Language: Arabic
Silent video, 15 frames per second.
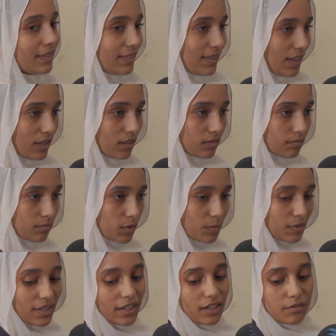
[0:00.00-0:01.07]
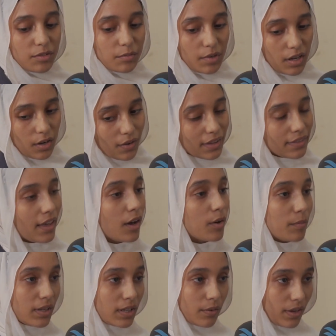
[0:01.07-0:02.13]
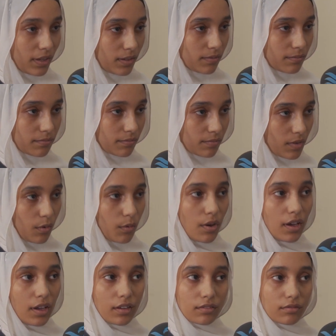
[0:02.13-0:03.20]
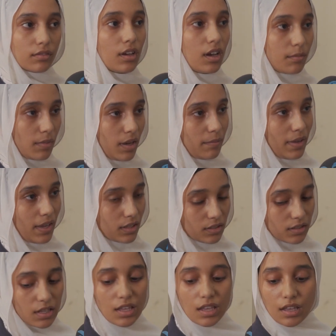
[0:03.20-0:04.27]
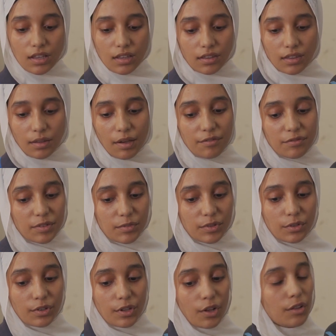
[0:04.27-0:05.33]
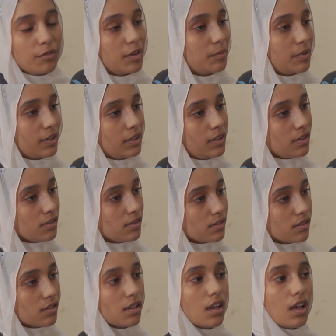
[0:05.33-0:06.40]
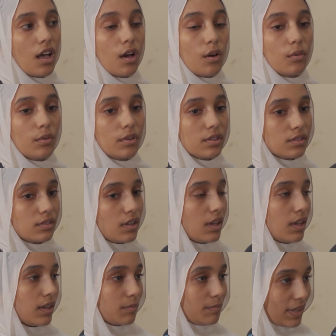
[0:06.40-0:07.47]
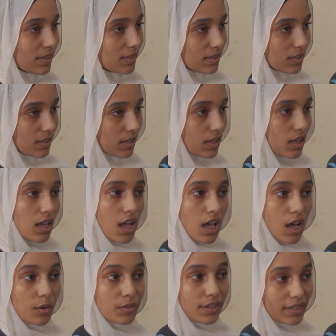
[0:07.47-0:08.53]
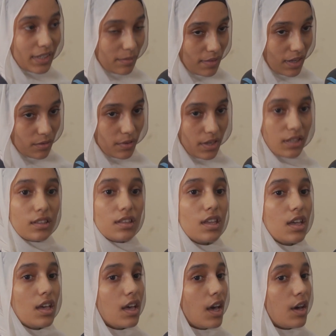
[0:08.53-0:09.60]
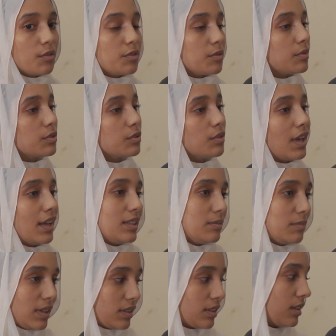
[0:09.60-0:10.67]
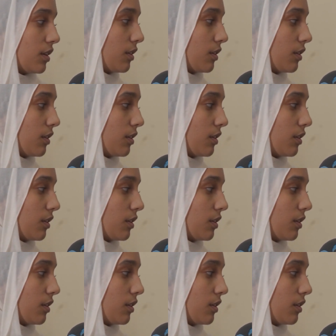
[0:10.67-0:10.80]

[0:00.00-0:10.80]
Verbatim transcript: الدهان مش متعلم فيه مهاره واحده او مهنه واحده هو اربع مهن طبعا في منه اللي هو الفايبر جلاس او اصلاح بلاستيك او تركيب الوان او في منه هاند ميد اللي